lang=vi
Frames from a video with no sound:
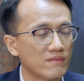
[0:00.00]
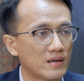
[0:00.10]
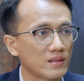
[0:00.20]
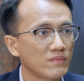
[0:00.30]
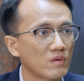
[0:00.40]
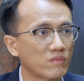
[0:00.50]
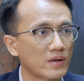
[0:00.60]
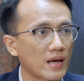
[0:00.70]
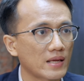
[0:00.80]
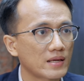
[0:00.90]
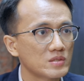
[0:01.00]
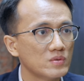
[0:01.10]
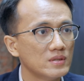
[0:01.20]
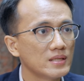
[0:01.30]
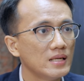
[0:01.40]
và nó tiếp tục cái cái
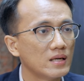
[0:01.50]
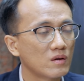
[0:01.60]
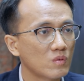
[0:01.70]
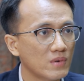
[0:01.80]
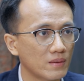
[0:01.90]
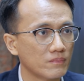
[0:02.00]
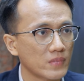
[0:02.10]
xu hướng đi lên đó của mình